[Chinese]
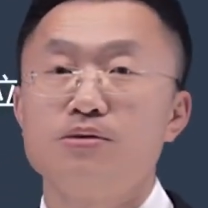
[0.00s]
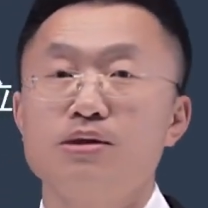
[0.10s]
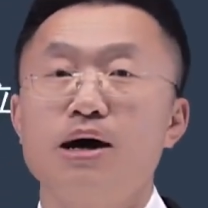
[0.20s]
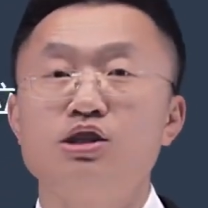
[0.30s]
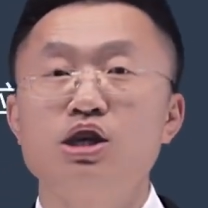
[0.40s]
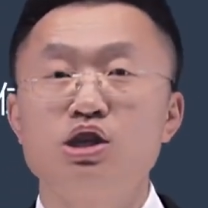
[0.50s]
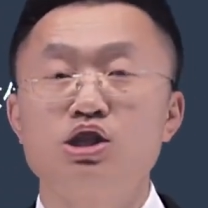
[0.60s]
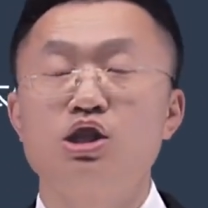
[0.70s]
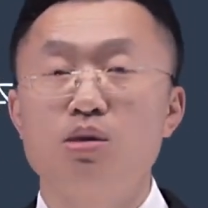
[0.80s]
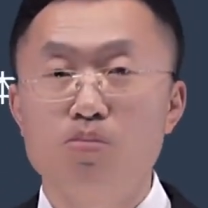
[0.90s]
但这个
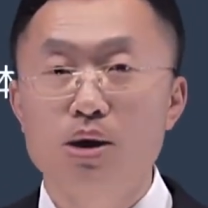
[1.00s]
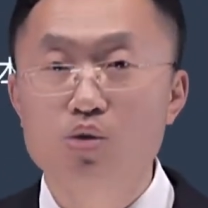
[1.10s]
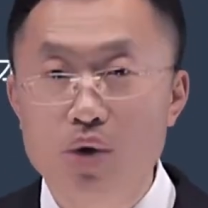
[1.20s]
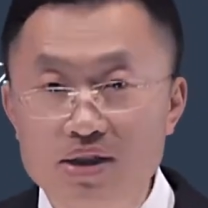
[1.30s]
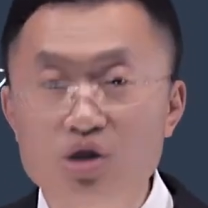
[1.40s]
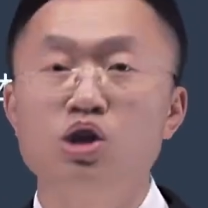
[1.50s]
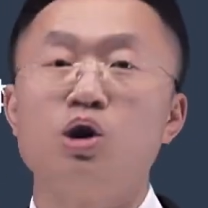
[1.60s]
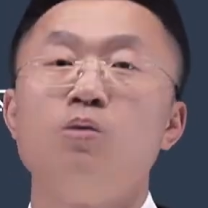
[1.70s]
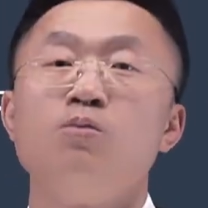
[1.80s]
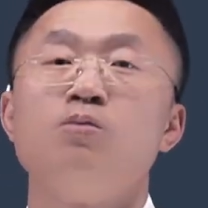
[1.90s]
是美元的
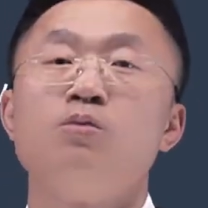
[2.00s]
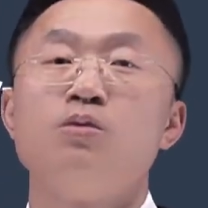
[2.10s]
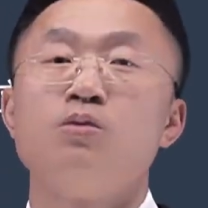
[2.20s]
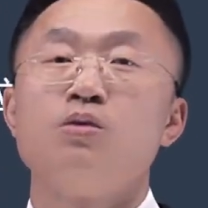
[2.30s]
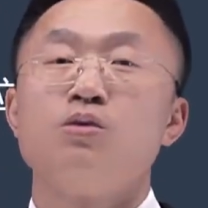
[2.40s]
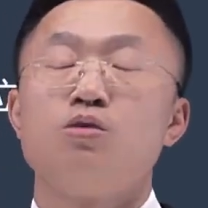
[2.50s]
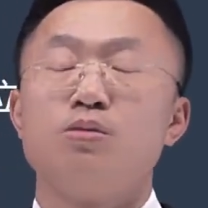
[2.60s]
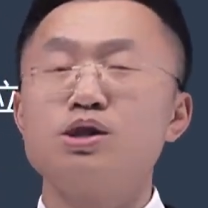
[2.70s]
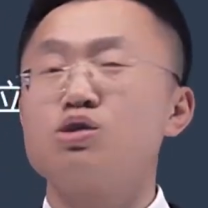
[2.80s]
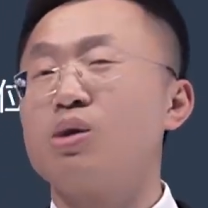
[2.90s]
金额。我
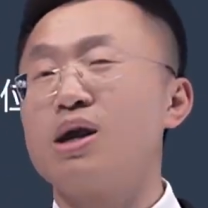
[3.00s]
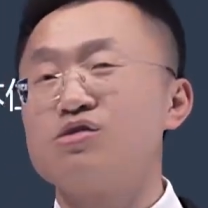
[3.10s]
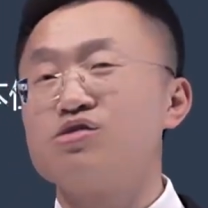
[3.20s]
们说了，